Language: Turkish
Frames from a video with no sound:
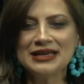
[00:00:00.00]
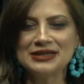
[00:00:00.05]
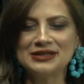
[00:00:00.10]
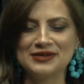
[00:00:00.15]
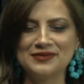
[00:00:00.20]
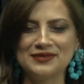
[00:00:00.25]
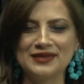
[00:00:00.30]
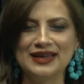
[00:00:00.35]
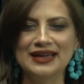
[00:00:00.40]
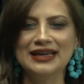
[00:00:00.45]

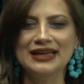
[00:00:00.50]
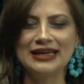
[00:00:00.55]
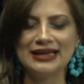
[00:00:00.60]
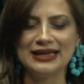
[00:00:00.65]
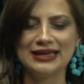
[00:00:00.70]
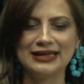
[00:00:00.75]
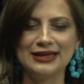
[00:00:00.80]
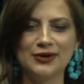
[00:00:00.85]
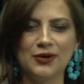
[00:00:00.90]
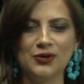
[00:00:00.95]
Şimdi
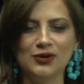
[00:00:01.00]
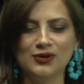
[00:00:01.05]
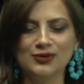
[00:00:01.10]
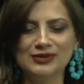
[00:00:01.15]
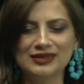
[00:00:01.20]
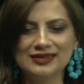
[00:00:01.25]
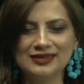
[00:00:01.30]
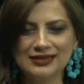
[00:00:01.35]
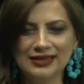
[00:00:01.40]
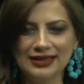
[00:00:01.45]
e,
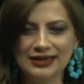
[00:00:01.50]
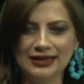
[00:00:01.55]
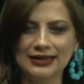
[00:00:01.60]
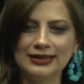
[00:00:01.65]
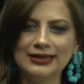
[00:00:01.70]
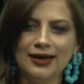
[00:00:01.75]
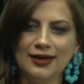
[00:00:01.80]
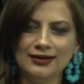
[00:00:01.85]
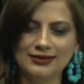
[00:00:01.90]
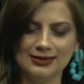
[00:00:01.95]
olması
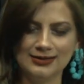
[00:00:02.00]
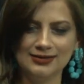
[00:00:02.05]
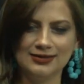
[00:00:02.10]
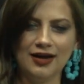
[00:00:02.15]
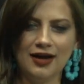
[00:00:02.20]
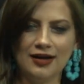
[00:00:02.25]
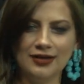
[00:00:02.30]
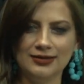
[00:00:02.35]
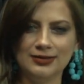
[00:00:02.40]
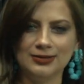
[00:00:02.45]
gereken
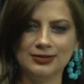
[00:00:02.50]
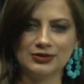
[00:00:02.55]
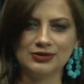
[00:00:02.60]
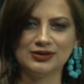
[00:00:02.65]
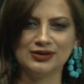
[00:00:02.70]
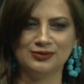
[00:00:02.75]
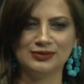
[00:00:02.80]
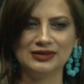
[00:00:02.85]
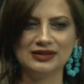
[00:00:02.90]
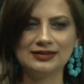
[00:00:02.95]
ideal
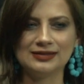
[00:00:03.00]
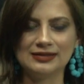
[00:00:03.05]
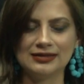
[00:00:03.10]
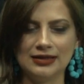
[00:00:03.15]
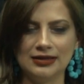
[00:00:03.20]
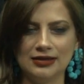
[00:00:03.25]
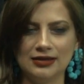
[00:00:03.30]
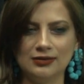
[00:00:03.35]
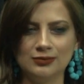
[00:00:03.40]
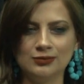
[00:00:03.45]
ilişkimiz
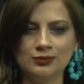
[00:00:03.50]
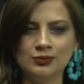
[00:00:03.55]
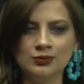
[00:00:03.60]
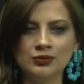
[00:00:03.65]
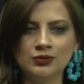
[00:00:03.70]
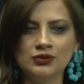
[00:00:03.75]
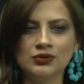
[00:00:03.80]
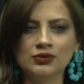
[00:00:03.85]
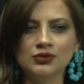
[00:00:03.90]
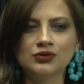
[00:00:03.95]
e,
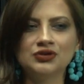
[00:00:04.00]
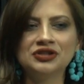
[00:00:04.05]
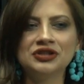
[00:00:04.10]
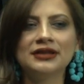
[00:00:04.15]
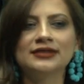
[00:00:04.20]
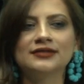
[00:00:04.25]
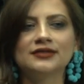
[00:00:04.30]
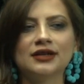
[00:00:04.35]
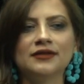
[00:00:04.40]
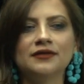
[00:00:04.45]
bu tür
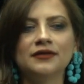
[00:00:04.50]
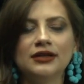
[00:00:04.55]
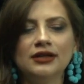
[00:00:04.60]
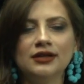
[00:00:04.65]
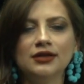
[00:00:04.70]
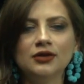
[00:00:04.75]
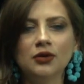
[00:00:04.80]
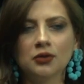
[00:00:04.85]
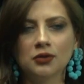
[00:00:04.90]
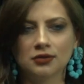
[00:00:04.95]

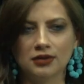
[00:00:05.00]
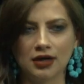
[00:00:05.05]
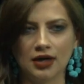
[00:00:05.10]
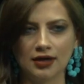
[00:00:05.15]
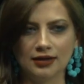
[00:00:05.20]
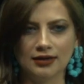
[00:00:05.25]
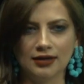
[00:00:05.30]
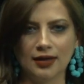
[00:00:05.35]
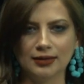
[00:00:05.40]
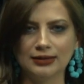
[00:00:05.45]
çetrefilli
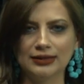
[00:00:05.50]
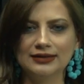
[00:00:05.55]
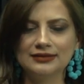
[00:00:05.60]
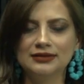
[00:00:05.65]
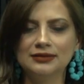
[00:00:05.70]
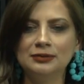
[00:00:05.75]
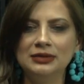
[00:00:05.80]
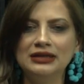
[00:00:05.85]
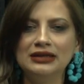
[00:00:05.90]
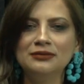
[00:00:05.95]
yollardan ya
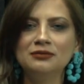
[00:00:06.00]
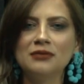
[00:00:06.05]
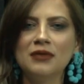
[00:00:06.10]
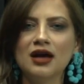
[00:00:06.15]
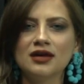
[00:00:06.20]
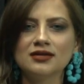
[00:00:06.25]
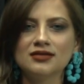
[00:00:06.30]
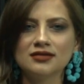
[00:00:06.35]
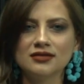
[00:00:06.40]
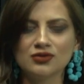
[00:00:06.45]
da
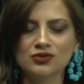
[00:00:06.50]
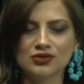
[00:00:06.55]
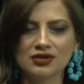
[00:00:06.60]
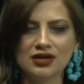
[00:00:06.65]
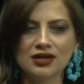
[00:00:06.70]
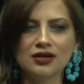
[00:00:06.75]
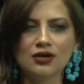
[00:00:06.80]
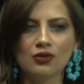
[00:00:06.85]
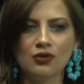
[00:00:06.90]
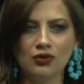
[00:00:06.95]
bilinmezlik
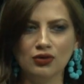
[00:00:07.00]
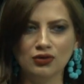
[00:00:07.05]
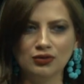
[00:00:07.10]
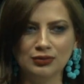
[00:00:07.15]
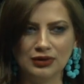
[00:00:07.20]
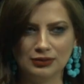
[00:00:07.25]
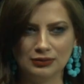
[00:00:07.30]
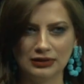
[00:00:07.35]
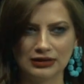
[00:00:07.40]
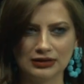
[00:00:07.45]
üzerine
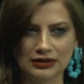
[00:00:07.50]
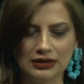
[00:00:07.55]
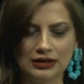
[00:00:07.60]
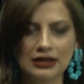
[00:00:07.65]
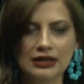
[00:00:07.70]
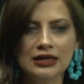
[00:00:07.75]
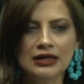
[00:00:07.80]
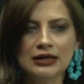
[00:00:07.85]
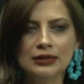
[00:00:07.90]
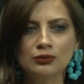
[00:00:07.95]
olmamalı
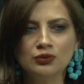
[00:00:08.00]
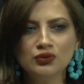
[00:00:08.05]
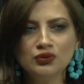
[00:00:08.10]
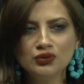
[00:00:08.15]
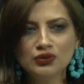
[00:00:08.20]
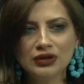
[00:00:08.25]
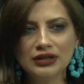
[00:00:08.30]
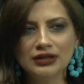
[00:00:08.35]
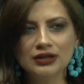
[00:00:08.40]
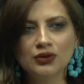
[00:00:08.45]

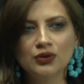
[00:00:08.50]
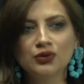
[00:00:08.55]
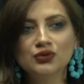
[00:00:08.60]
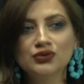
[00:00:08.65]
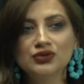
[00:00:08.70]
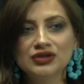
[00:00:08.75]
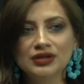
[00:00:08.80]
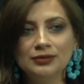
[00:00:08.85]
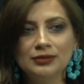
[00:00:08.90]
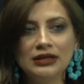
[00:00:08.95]
bunları
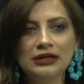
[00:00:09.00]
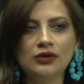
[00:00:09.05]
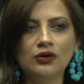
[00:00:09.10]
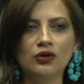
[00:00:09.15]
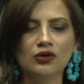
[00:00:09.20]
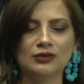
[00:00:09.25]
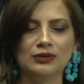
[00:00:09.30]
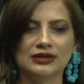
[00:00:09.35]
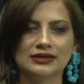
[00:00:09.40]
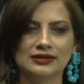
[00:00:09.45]
konuşabiliyor
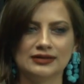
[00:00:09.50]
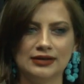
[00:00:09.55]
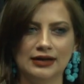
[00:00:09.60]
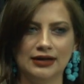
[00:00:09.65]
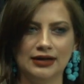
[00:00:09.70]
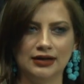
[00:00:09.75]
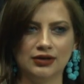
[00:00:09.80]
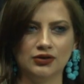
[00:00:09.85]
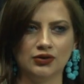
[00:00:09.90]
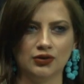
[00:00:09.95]
olmanız
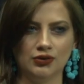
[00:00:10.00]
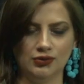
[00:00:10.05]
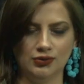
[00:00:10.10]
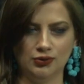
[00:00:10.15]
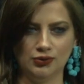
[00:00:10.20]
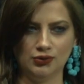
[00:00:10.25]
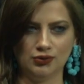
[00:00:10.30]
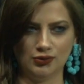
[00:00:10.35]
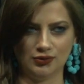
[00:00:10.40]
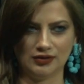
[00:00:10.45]
gerekiyor
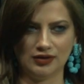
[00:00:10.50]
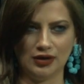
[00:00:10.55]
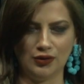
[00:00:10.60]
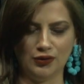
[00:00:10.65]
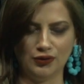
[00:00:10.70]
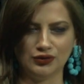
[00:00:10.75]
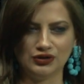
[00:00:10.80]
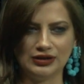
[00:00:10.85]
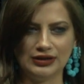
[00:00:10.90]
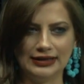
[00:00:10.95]
yüz yüze
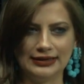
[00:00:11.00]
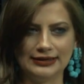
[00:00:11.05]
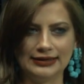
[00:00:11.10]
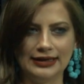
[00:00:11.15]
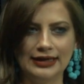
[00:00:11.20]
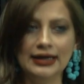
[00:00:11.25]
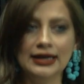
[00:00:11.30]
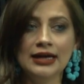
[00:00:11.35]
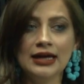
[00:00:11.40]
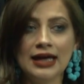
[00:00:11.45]

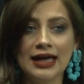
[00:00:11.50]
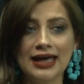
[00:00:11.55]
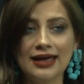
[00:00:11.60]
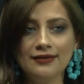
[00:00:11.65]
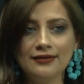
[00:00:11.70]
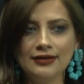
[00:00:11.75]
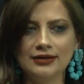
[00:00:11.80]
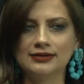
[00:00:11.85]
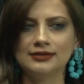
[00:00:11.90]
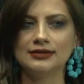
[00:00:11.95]
öncelikle.
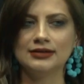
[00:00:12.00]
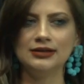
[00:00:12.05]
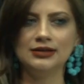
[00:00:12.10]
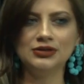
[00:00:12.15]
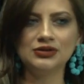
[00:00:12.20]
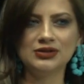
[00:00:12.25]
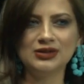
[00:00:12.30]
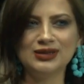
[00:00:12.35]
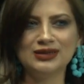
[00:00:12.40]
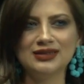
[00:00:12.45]
Evet
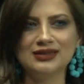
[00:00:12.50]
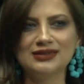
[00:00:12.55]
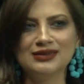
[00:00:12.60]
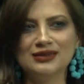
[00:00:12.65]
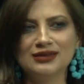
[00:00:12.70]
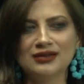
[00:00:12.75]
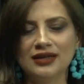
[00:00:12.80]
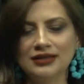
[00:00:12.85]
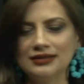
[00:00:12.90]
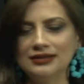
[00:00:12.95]
ilişkinin
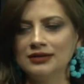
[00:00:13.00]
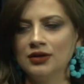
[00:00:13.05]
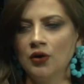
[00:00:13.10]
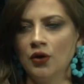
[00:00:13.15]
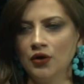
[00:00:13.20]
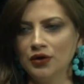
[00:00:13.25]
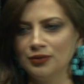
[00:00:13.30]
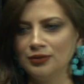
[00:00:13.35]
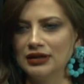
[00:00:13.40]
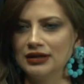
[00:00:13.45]
adını hadi
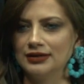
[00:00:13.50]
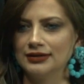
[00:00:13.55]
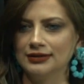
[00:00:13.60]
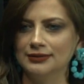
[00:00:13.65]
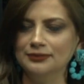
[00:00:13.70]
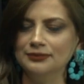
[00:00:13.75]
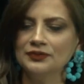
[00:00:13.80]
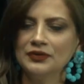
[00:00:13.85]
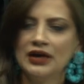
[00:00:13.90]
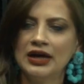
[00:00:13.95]

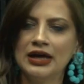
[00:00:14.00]
koymayalım.